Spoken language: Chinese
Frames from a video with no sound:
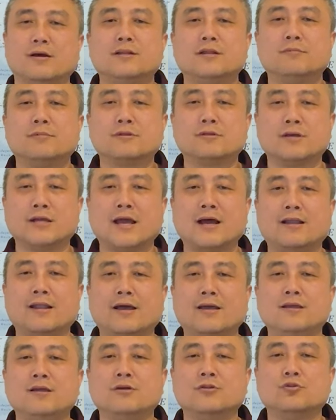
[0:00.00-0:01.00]
那么怎样
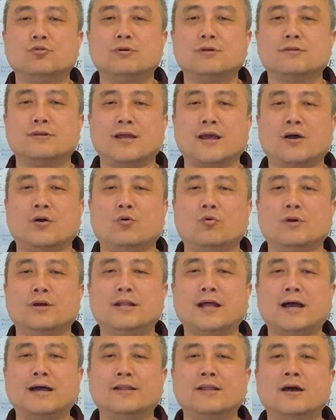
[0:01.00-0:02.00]
来应对、怎样回
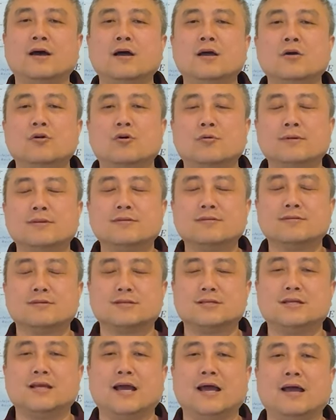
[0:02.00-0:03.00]
答呢？我们此
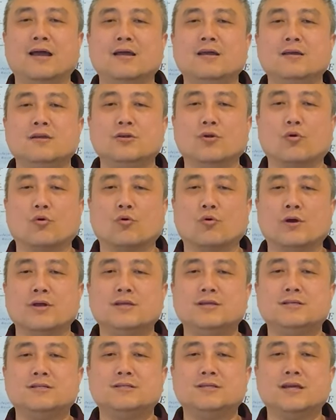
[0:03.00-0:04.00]
前有过
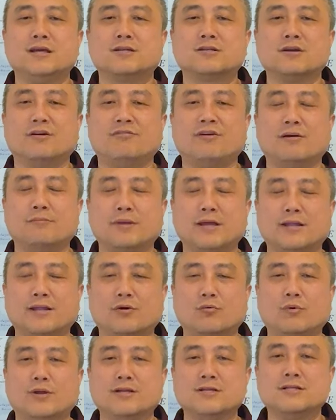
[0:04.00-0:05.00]
一些这方面
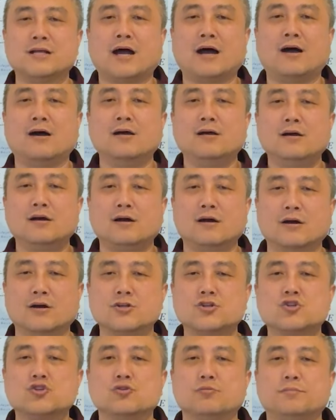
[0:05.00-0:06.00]
的文章和
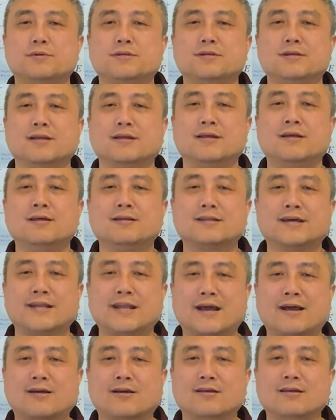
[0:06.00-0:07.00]
视频，大
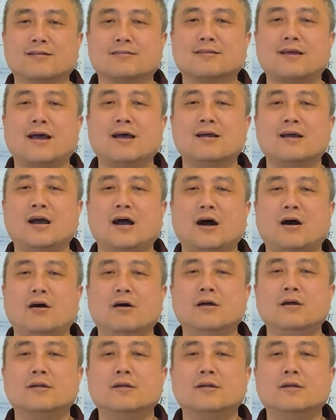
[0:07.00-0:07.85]
家可以参考。